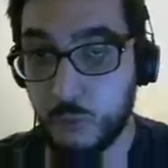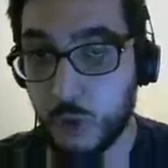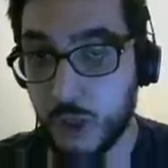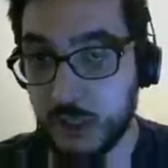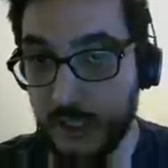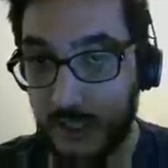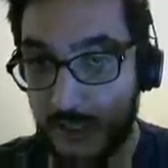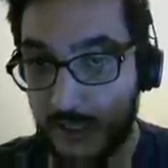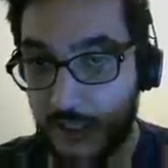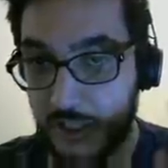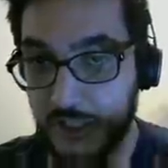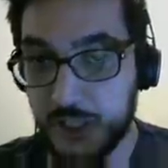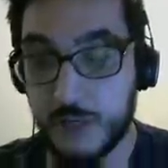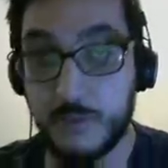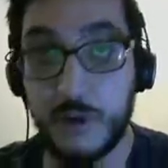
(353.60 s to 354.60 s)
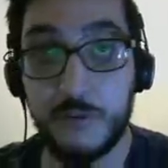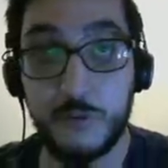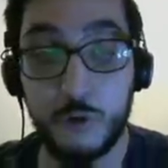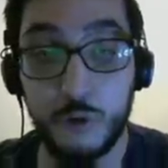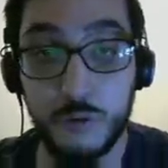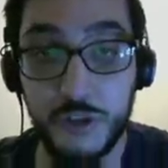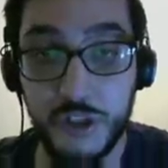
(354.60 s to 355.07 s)
Bu arada arkadaşlar ben
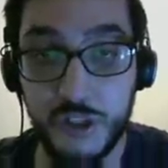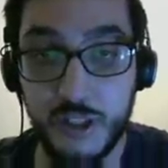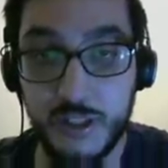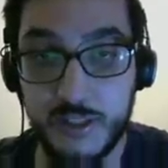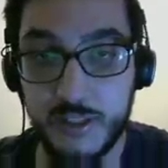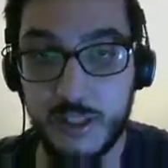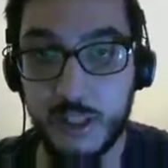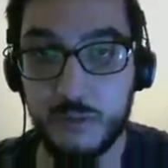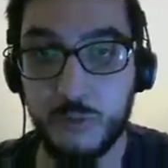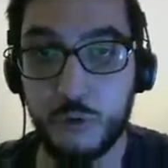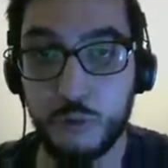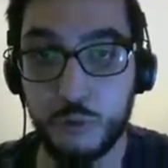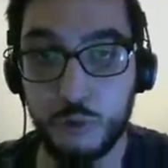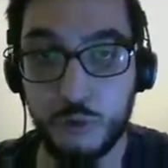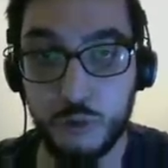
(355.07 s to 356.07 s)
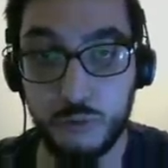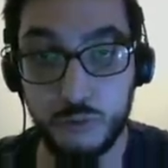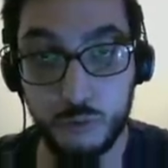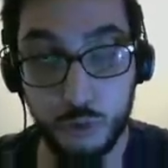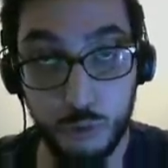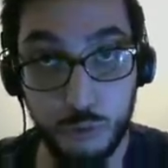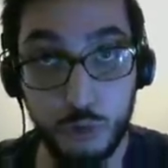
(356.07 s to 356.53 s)
video başında hatırlatmayı unuttum.
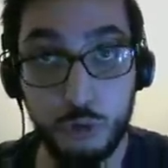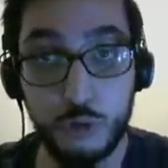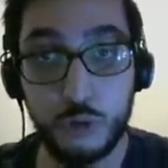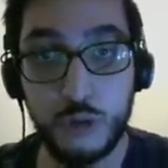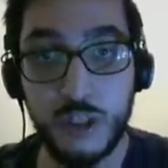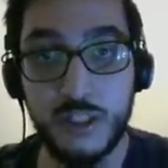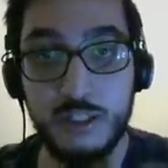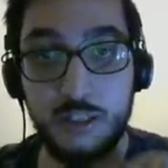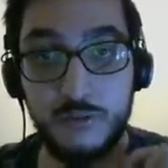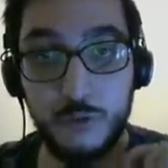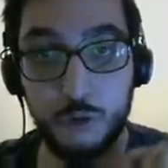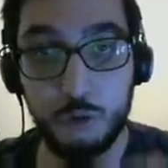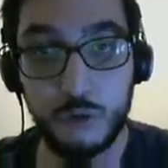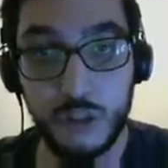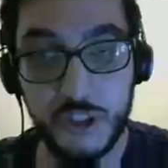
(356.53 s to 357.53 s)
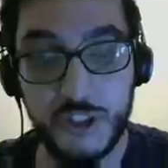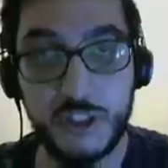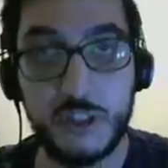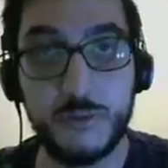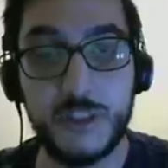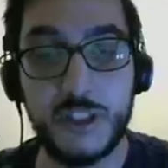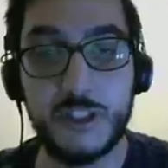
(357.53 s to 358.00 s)
Robogot'un kanalı videonun
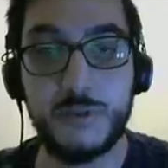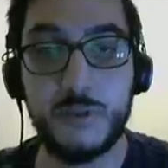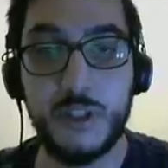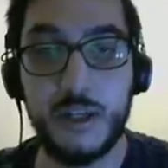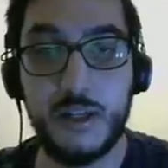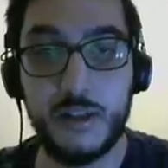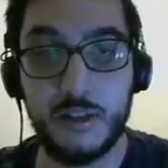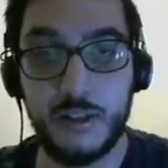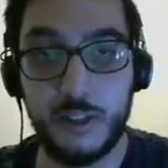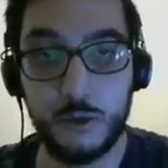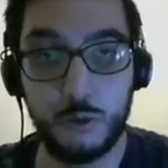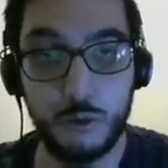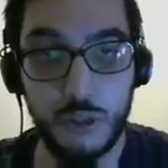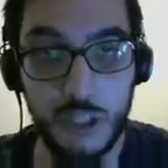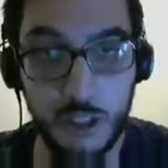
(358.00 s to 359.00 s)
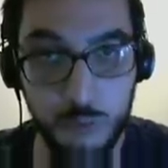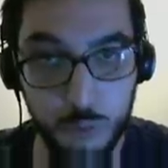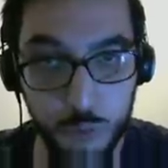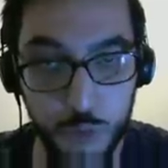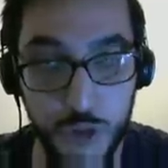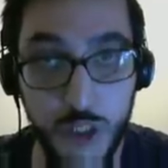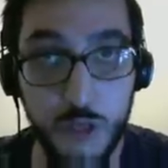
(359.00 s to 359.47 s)
açıklama kısmında link olarak
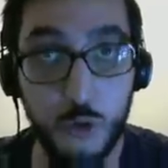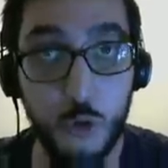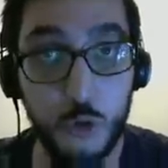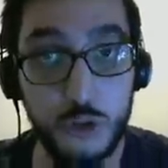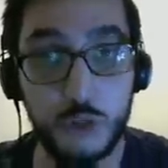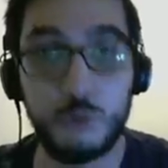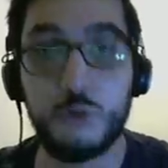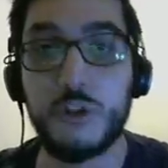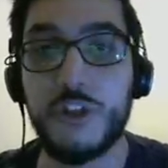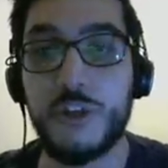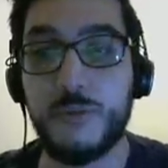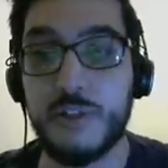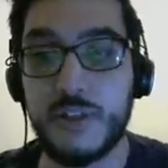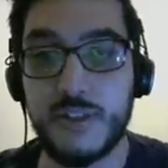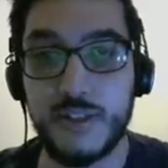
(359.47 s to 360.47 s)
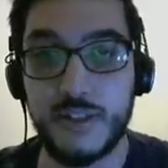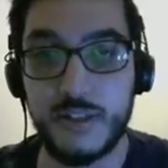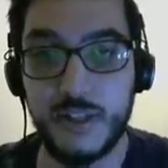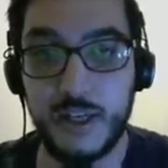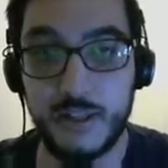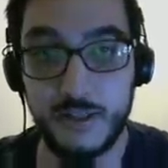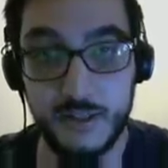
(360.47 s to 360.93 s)
bulunacak. Oradan ulaşabilirsiniz
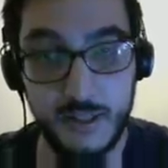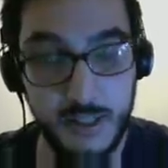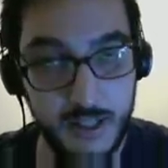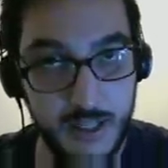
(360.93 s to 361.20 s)
kendisine.